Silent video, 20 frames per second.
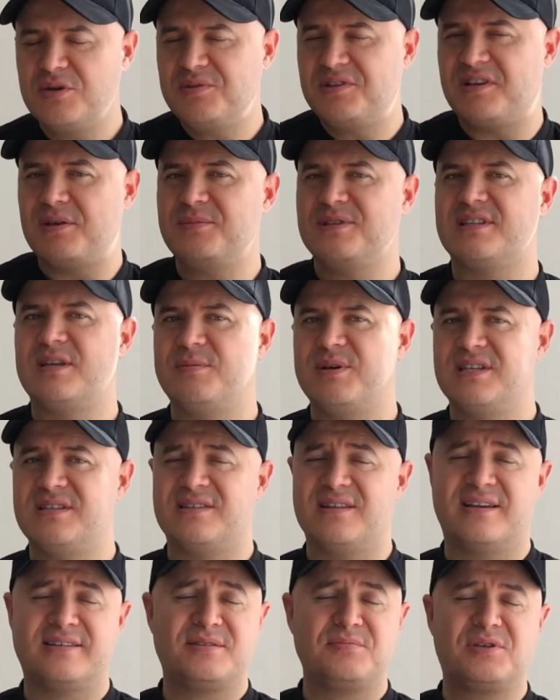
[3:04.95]
bir temizlemeniz
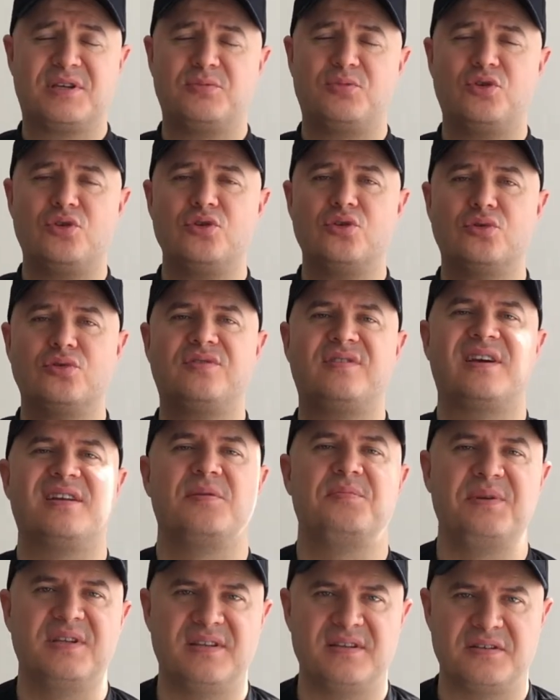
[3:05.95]
lazım ki bunun yolu
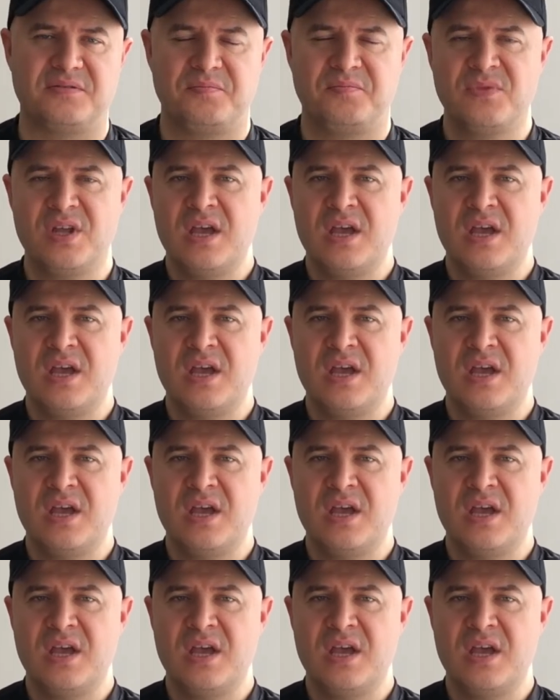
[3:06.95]
terapidir.